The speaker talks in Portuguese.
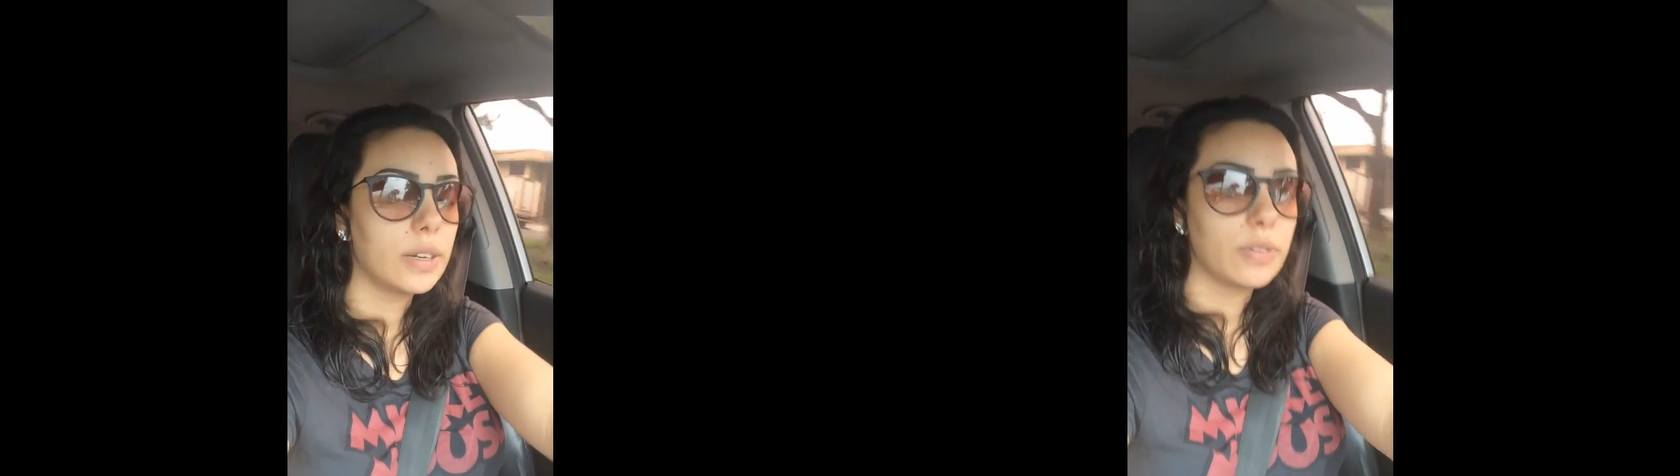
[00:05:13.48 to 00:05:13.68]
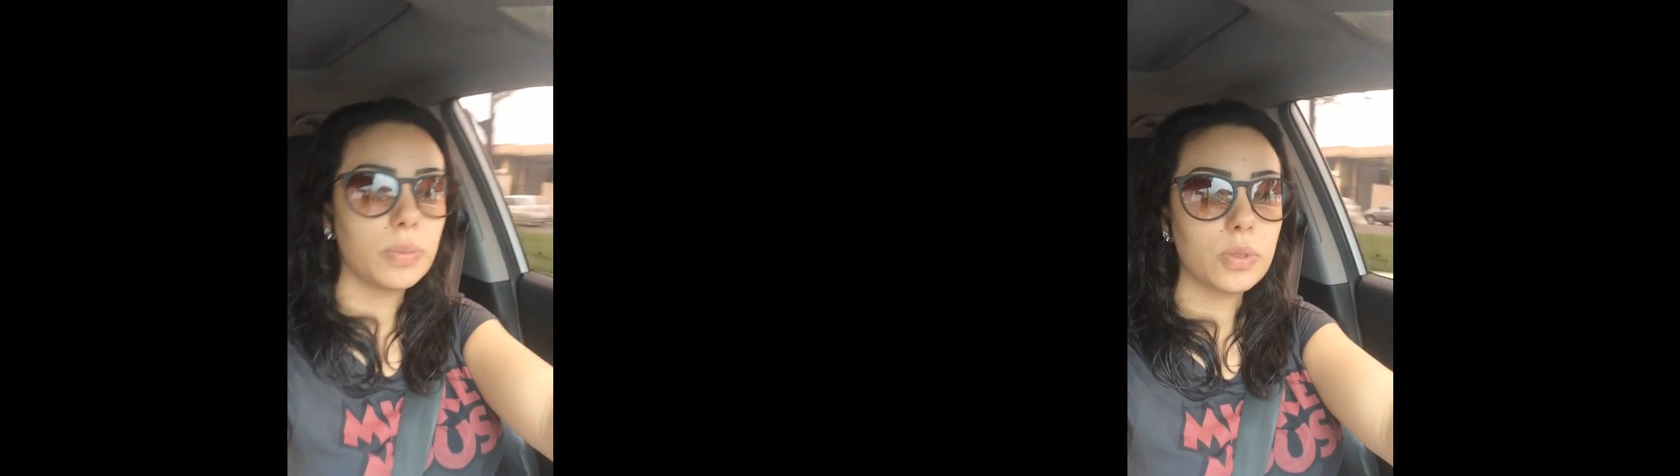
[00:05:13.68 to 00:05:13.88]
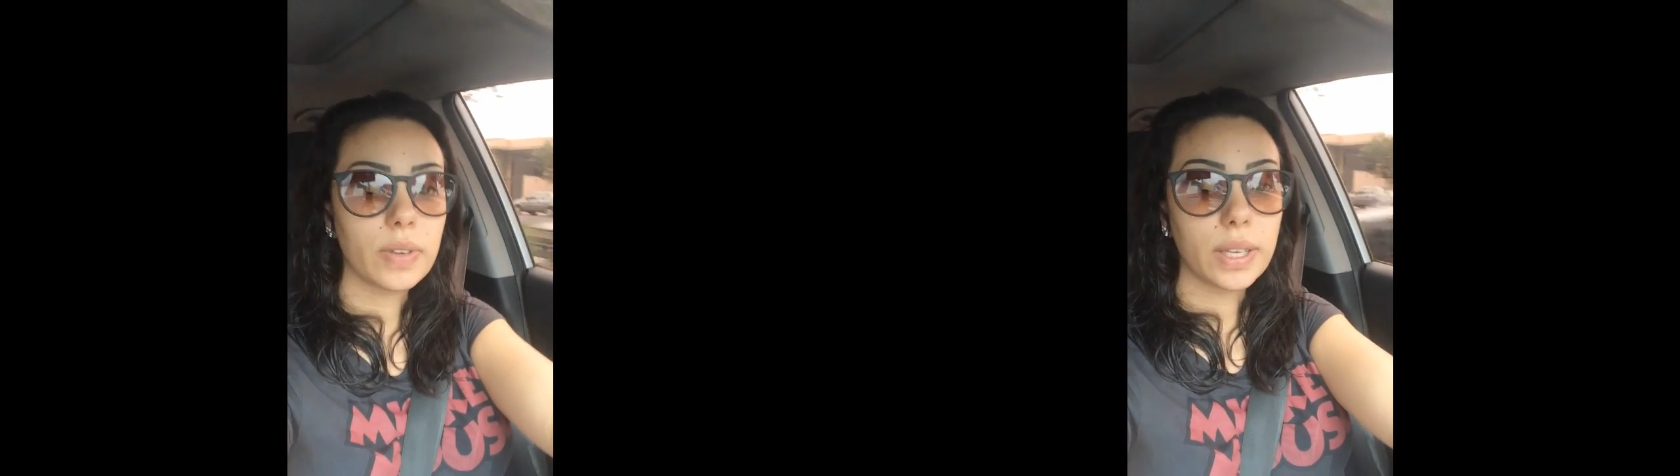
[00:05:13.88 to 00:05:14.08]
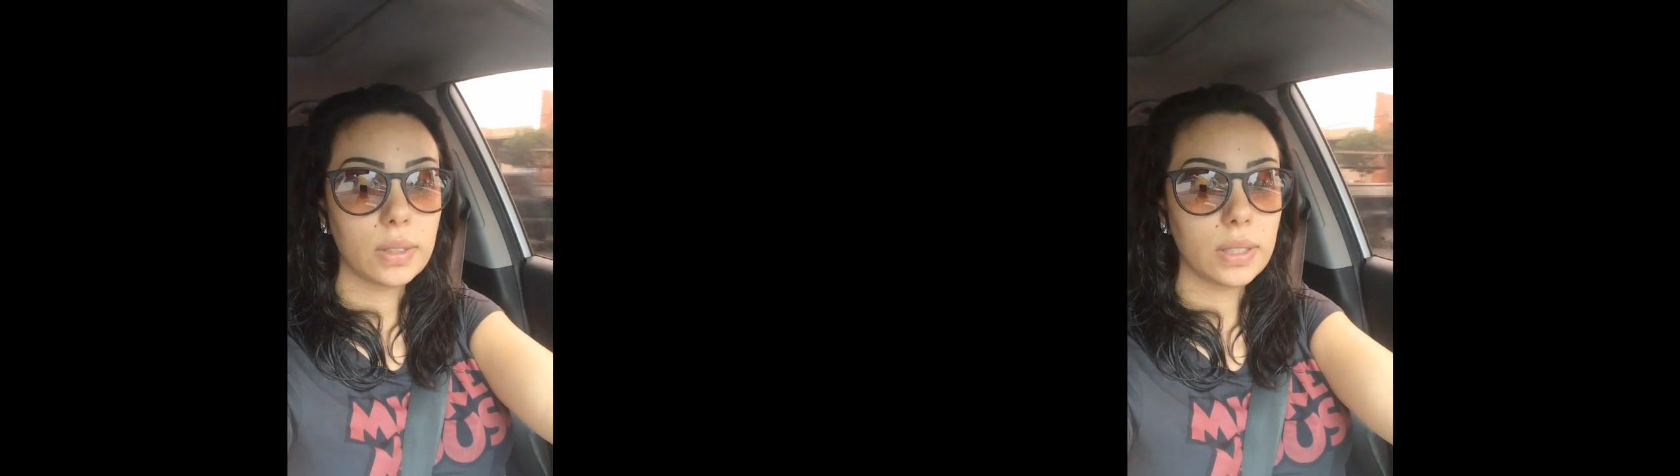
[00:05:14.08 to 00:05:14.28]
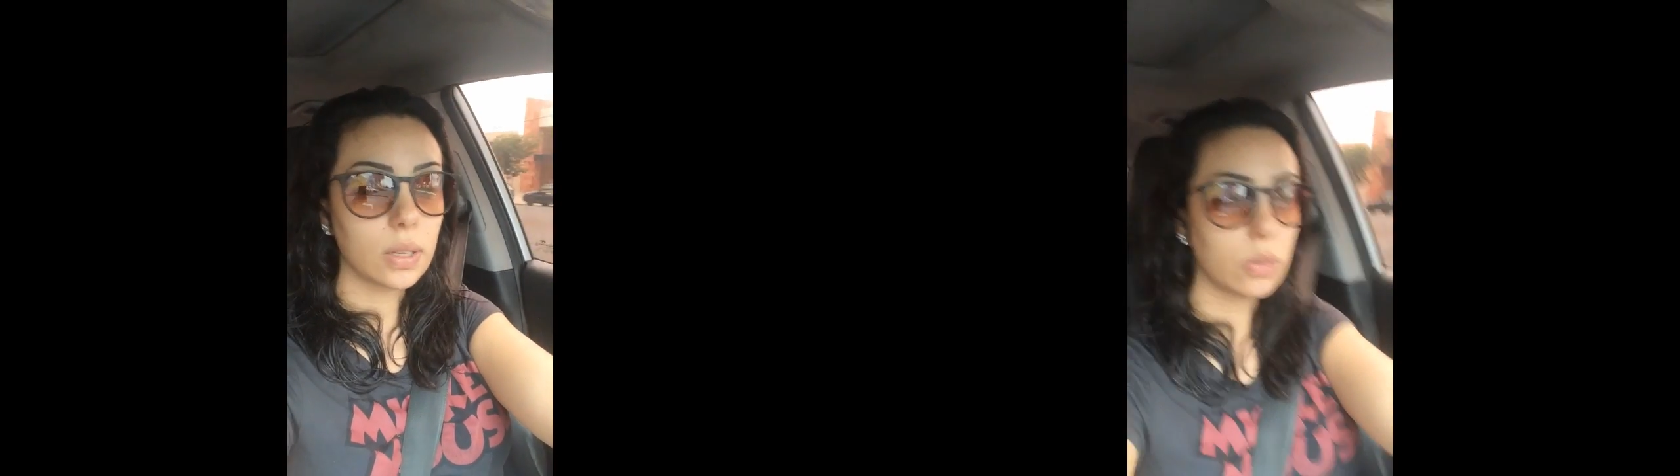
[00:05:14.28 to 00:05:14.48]
Vamos vendo
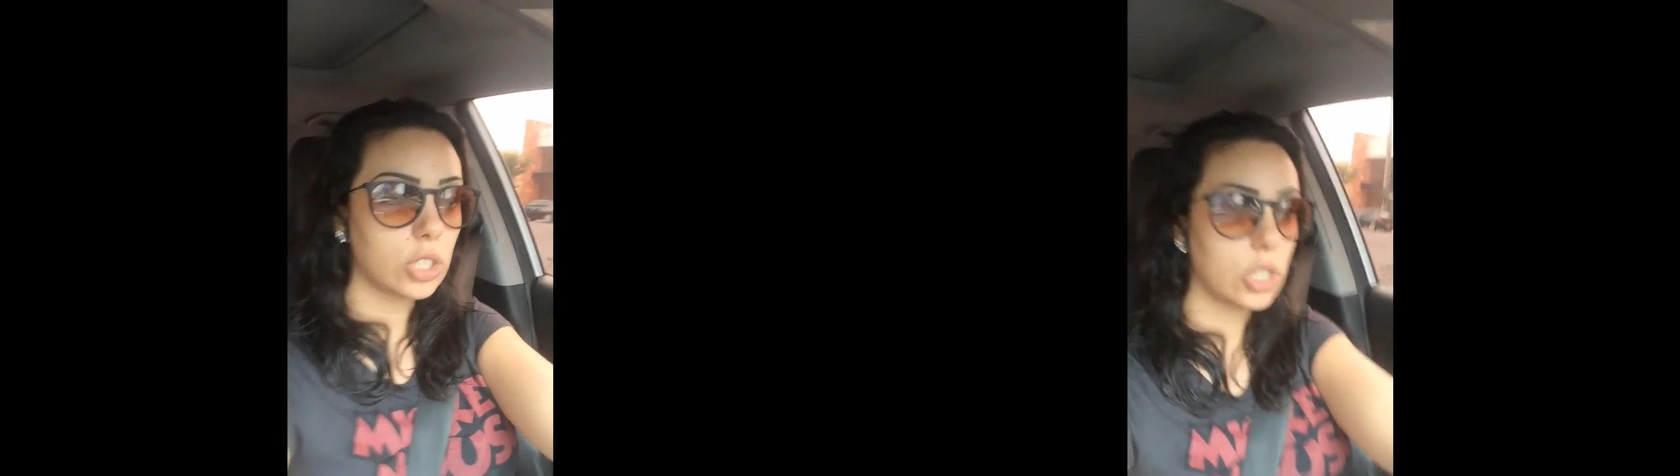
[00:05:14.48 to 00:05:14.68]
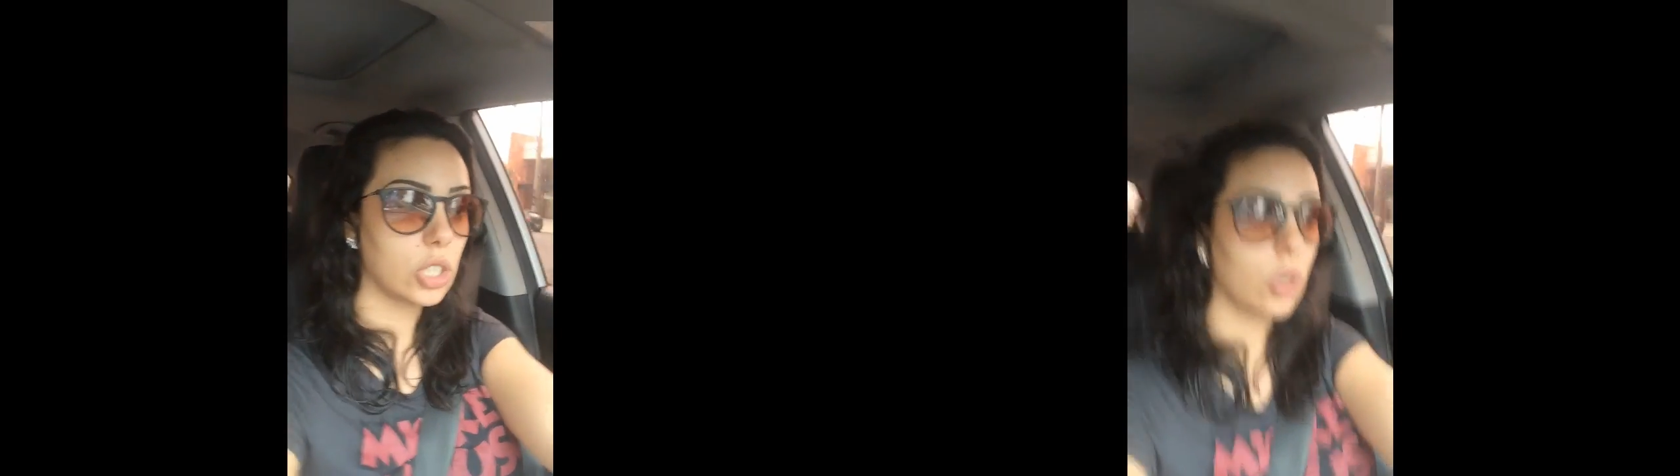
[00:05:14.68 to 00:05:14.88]
então, gente.